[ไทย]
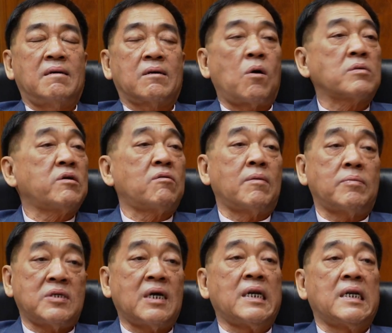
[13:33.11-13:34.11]
คอนเ์ตเร
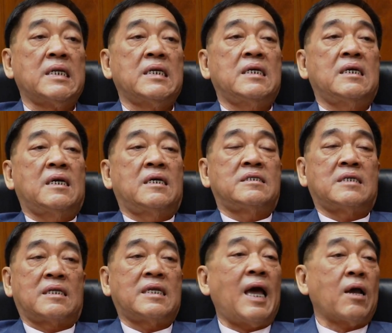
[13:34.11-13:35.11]
ชั่นจั
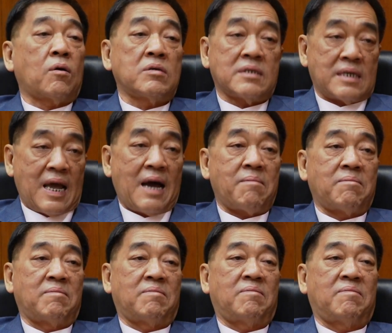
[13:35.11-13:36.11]
ดที่ไอคอนสยาม
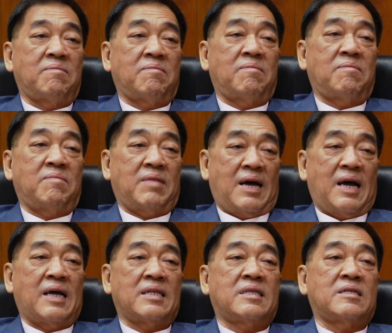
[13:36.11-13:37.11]
นะ
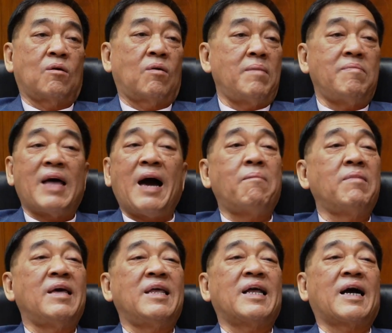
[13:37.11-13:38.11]
ฮะตรงริมน้ำ
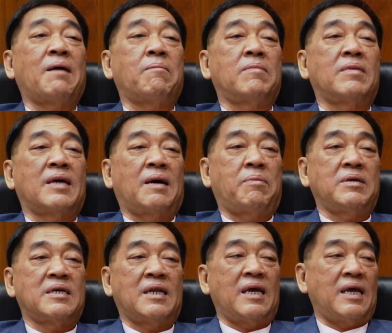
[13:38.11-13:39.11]
เลยนะครับนะเพื่อ
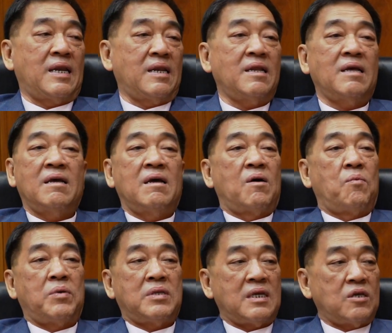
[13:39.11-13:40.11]
จะได้เห็น
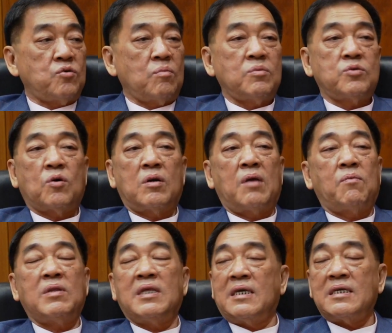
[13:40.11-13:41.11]
วิถีชุมชนเห็น
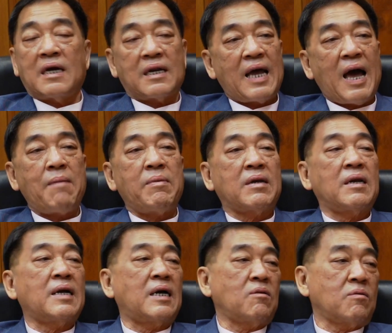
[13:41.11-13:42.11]
วิถีทางน้ำเห็น
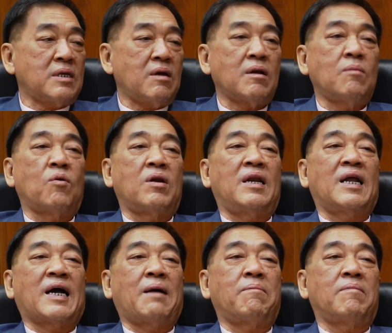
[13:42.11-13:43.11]
เรื่องการท่องเที่ยวทั้งหมด
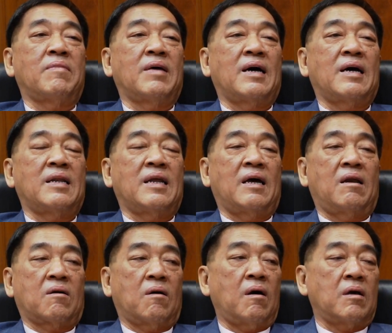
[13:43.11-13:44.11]
นะครับนะนะ
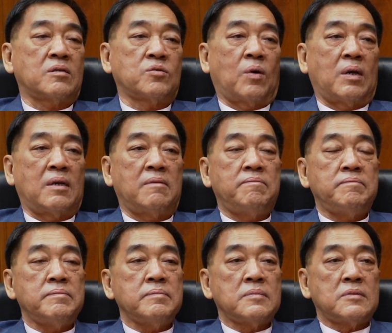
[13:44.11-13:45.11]
แล้วก็ส่วน
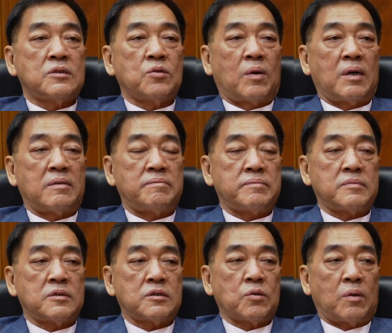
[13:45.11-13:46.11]
ส่วน
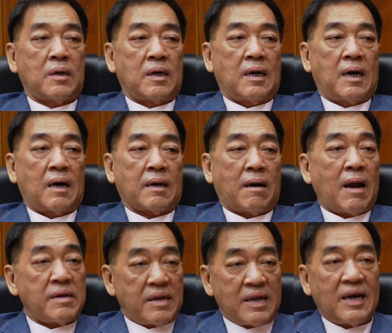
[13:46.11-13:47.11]
ส่วนเอ่อกรา
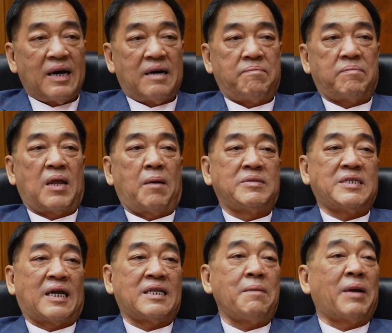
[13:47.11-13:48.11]
ดินเนอร์เรา
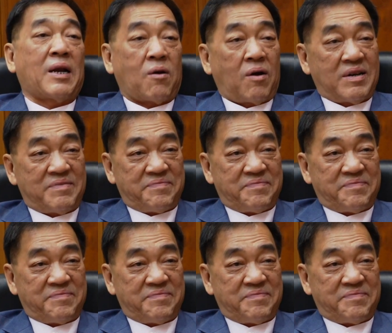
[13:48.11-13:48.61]
จัดที่พารากอน